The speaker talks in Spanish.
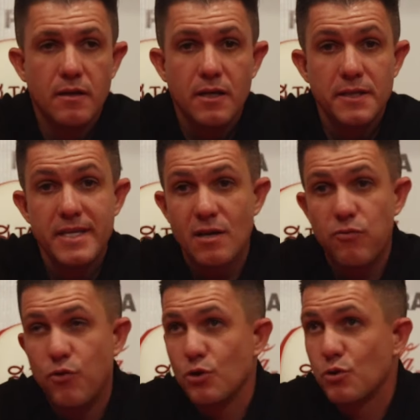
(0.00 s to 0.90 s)

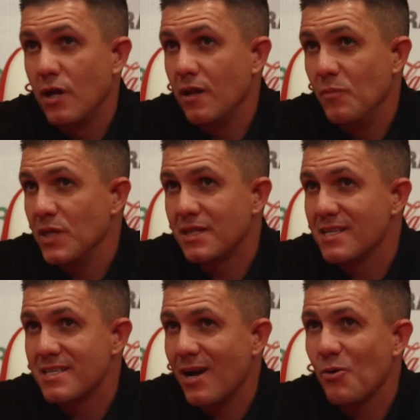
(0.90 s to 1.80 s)
desafortunadamente
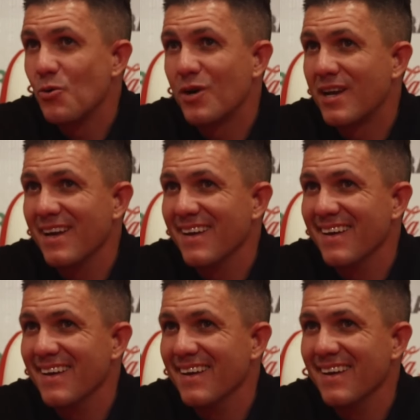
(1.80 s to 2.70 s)
es algo
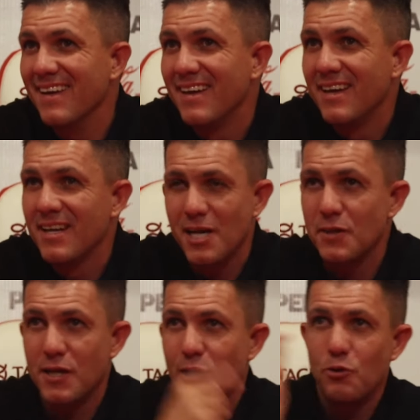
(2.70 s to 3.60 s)
que, que el
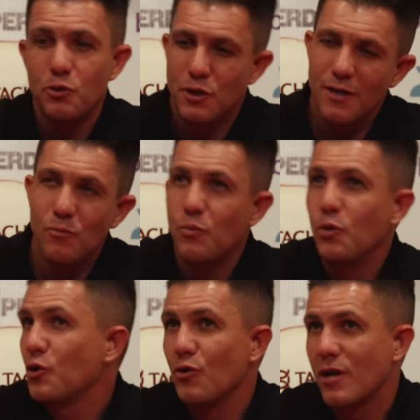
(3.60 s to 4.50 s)
entrenador no tiene un
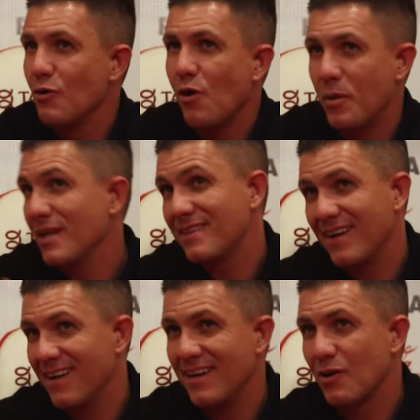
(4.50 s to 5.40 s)
botón que lo
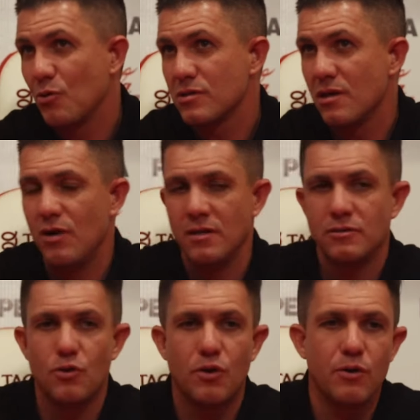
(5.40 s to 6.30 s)
aprieta y las cosas van.
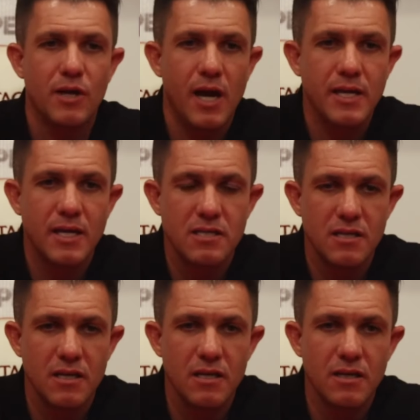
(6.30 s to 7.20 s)
Yo creo que hay que
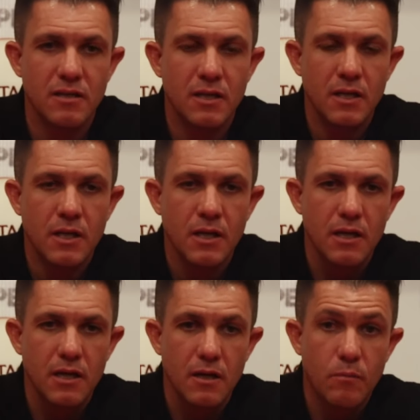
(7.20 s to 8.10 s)
seguir
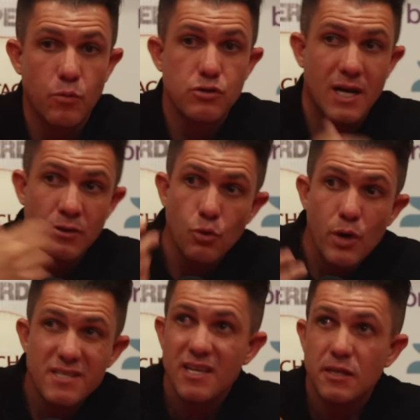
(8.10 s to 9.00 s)
eh, buscando
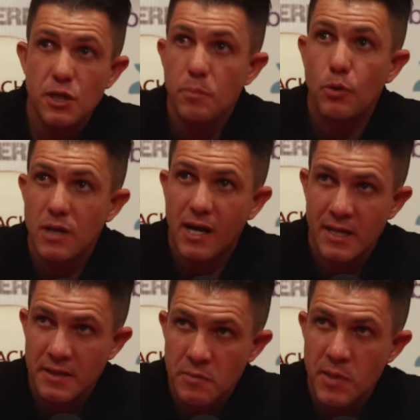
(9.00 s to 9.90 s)
ese tipo de
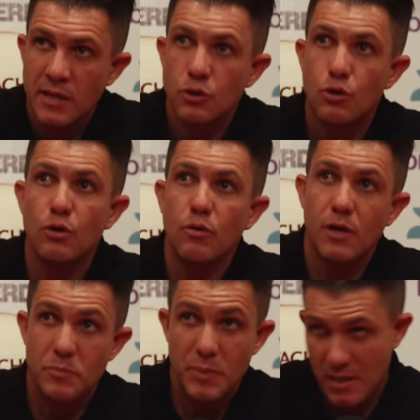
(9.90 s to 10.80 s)
rendimiento,
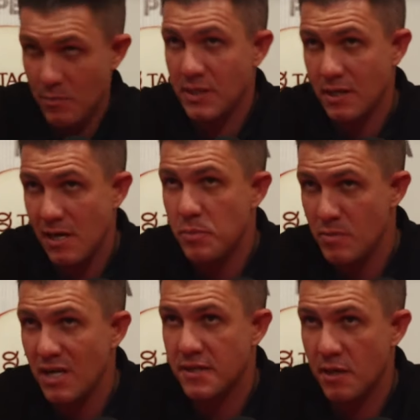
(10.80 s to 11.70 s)
especialmente en el
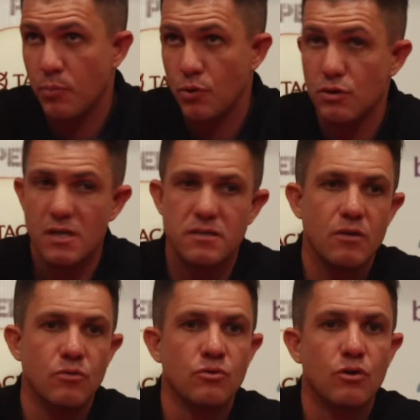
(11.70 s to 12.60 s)
primer tiempo, no del
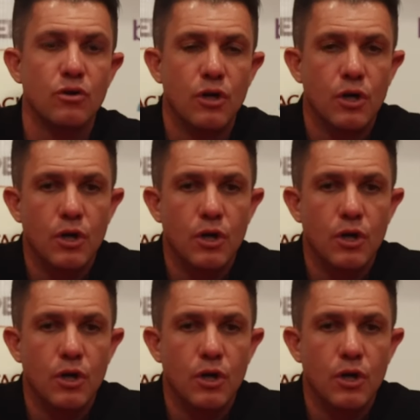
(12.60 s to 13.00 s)
segundo,